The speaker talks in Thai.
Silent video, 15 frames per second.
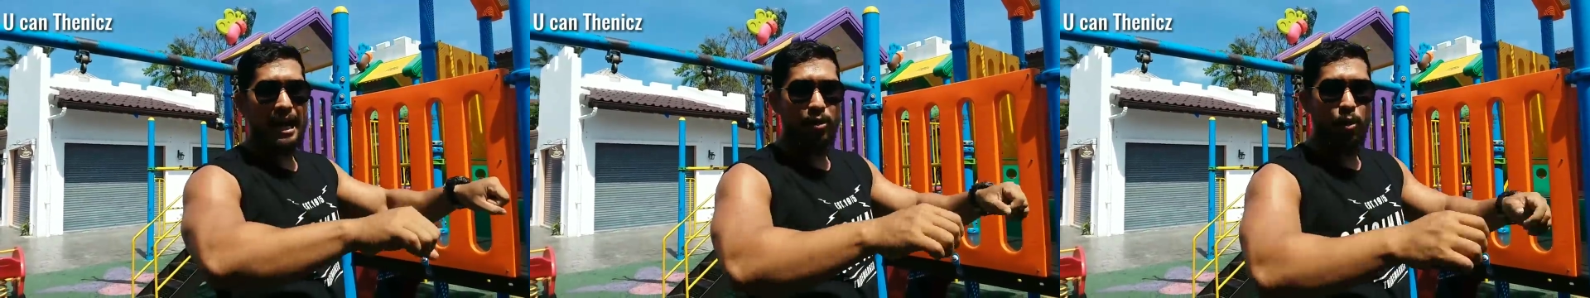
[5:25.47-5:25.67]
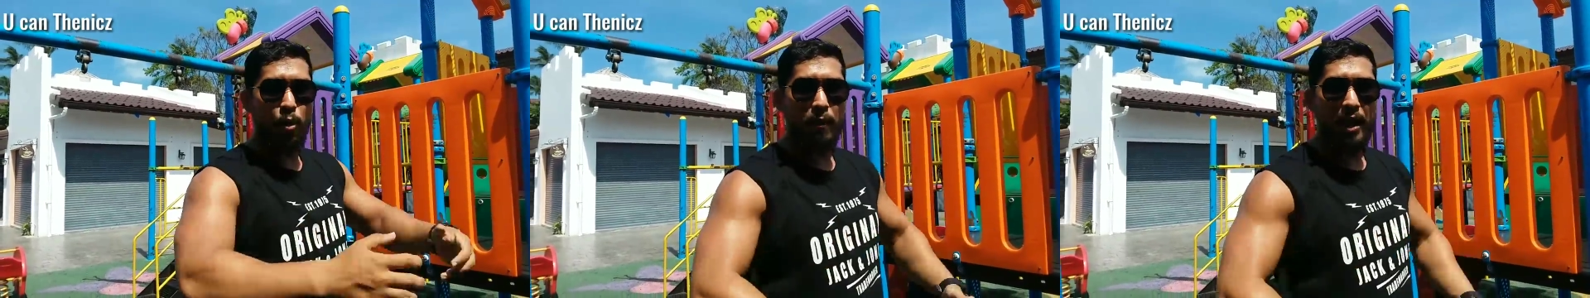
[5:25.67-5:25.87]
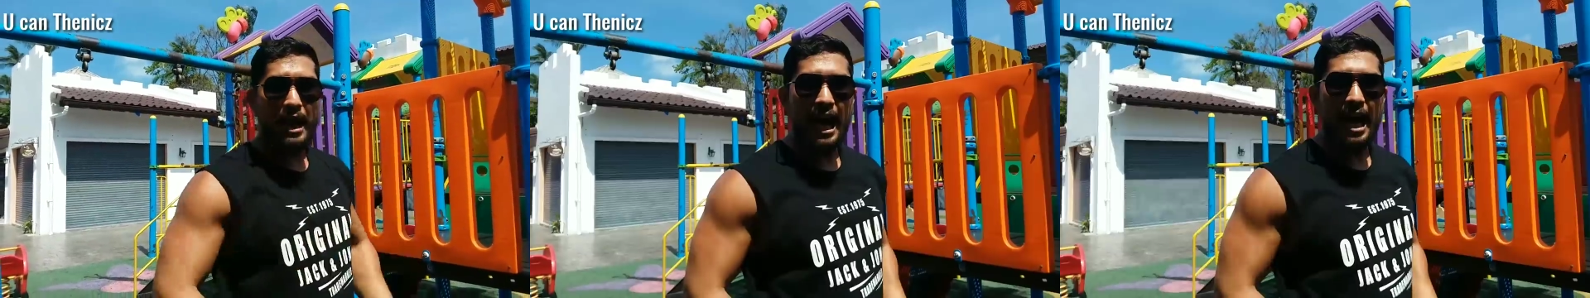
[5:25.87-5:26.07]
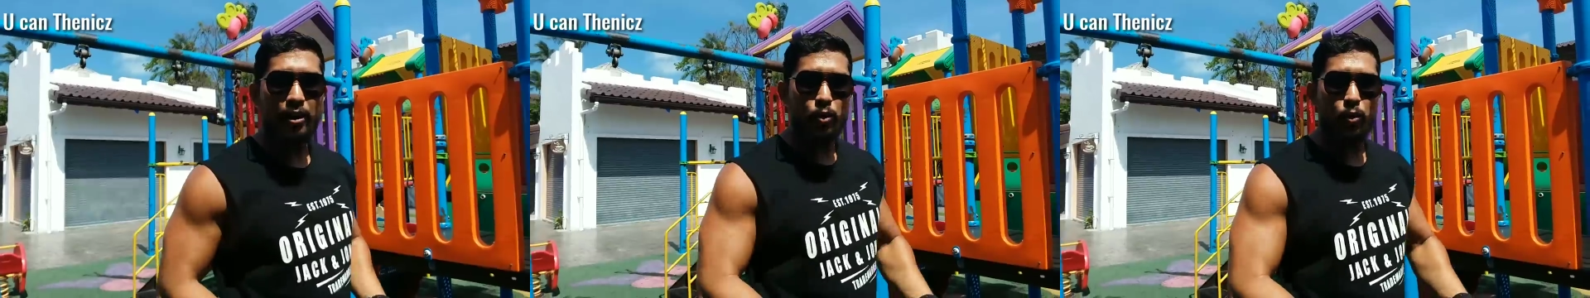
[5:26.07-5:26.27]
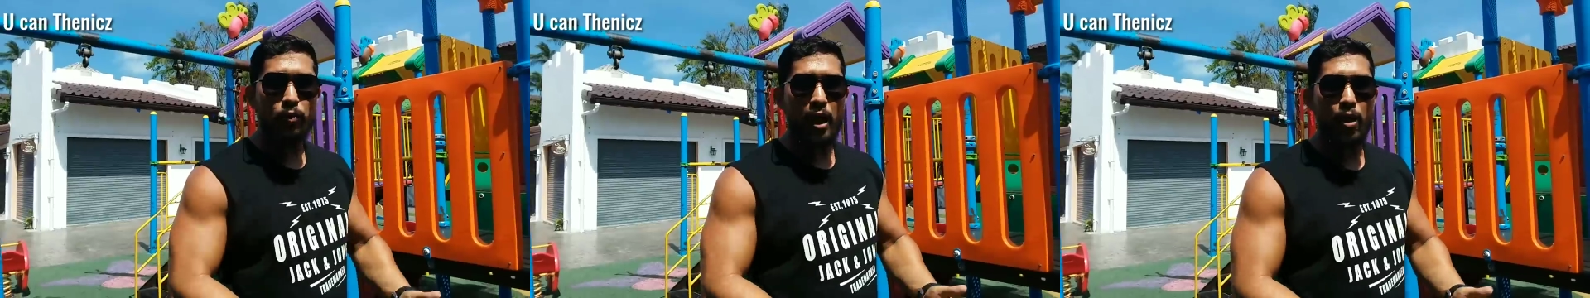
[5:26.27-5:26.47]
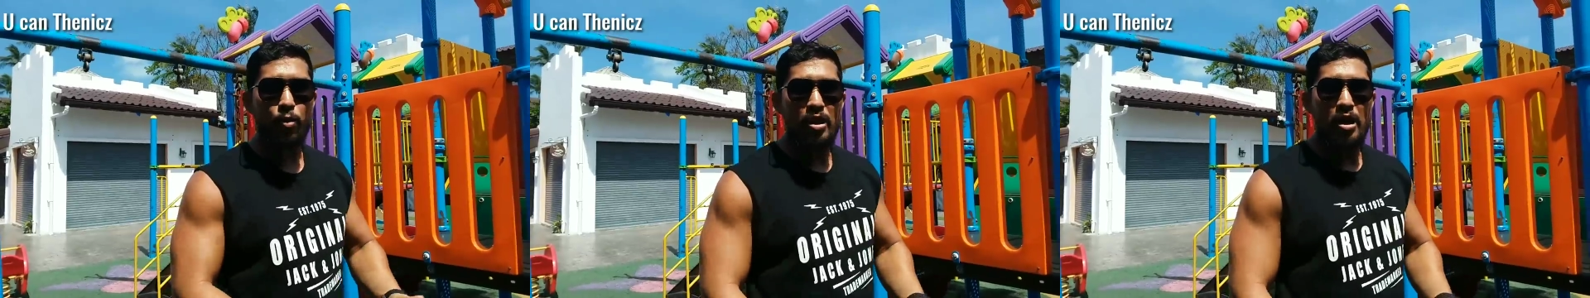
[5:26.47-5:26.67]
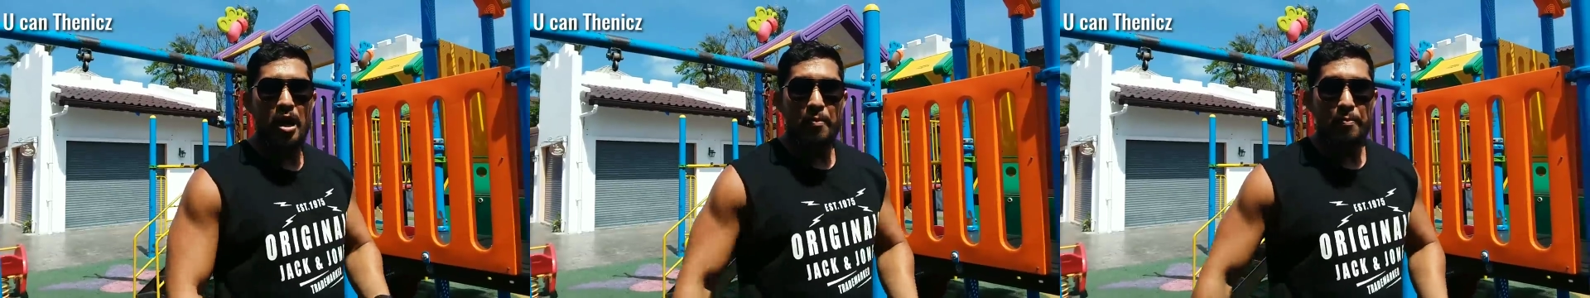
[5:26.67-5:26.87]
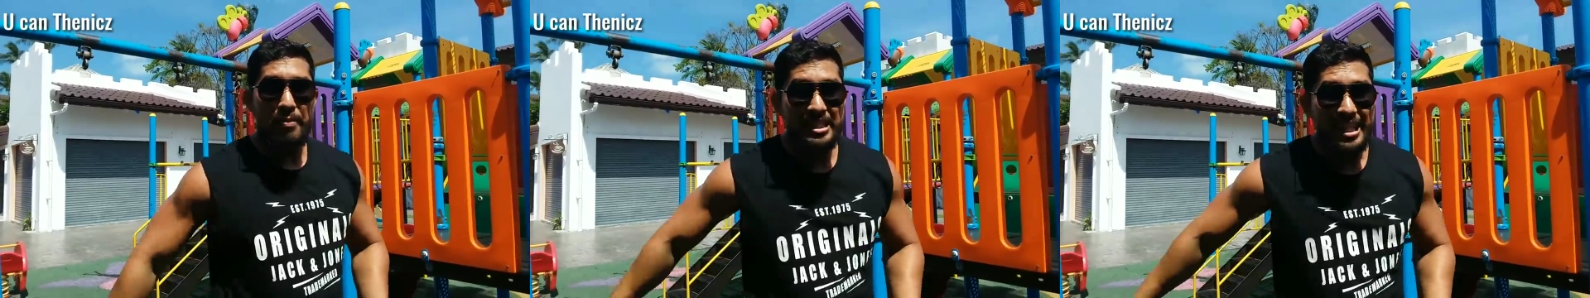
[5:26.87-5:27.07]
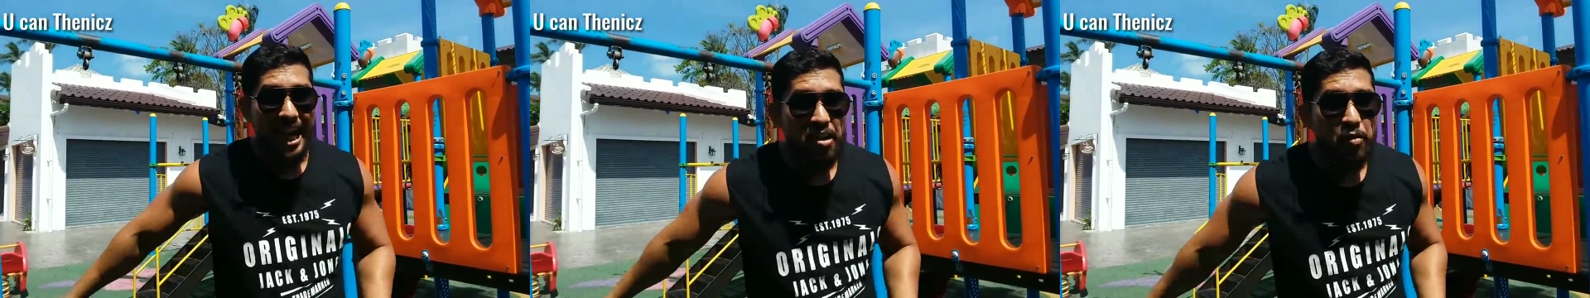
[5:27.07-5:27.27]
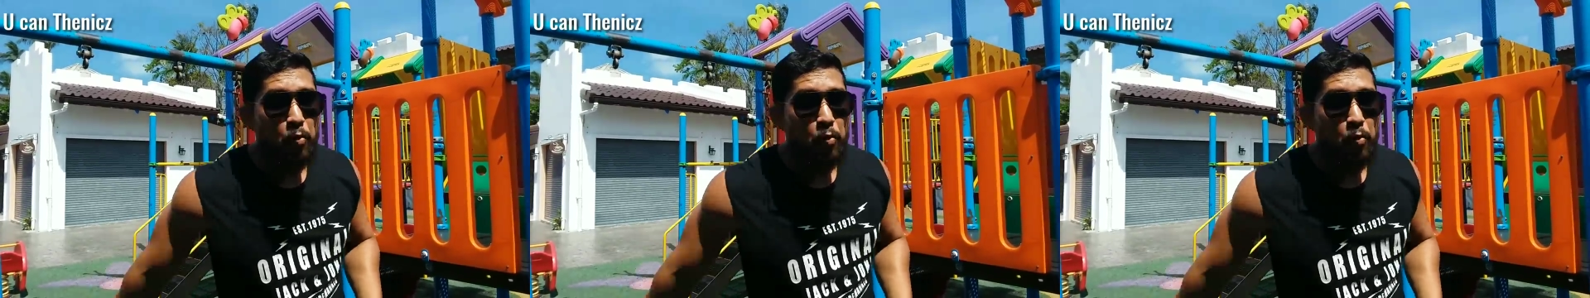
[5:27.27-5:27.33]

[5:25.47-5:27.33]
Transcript: ร์ลงมาหาตัวเราไม่ใช่